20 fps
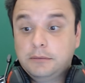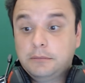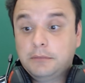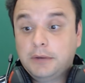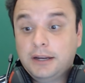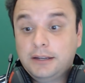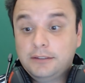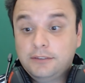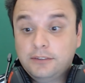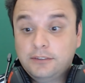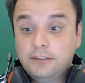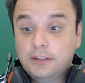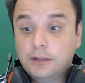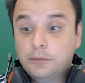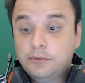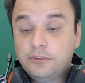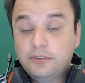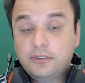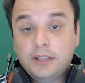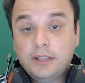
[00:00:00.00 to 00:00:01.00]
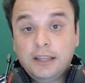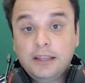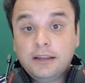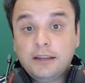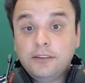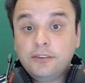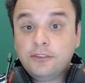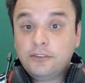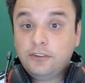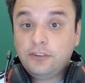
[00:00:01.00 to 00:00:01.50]
Mas estamos sem
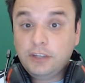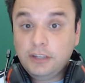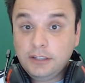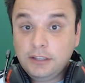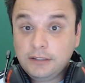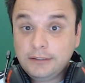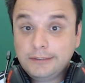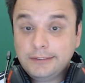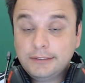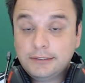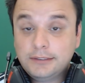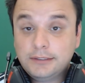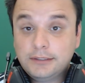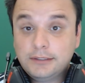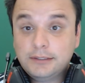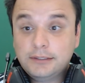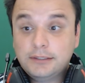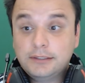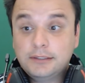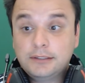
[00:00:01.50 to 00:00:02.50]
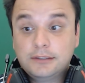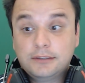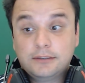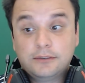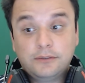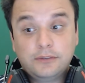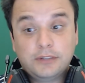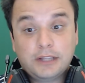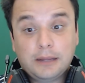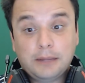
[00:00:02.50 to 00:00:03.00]
a Steam,
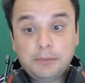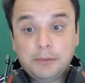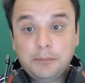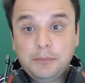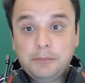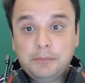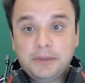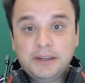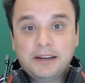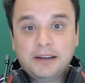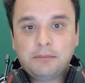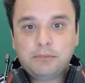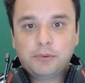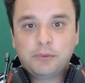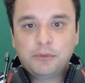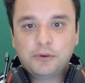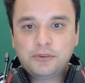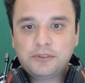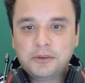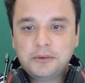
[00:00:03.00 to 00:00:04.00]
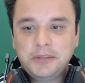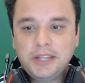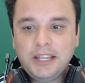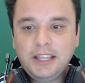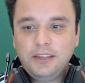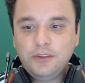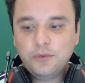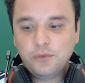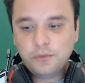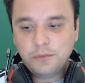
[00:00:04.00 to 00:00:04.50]
não dá para me pegar promoção
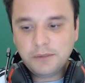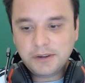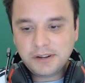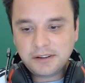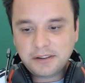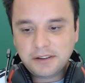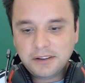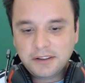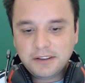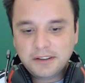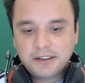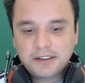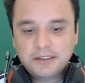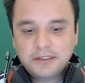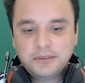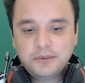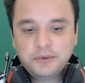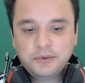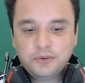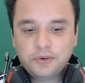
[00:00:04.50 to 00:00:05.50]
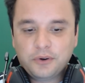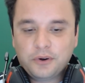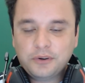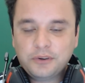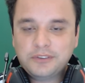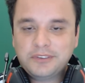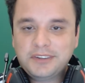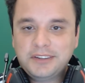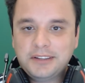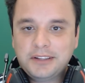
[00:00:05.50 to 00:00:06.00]
nenhuma dos
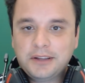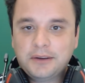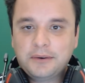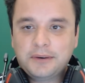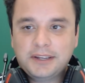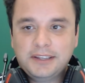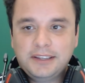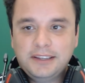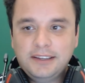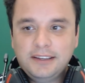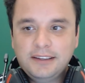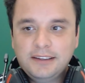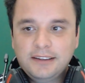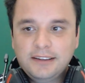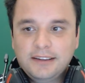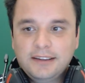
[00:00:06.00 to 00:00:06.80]
jogos que estão aí.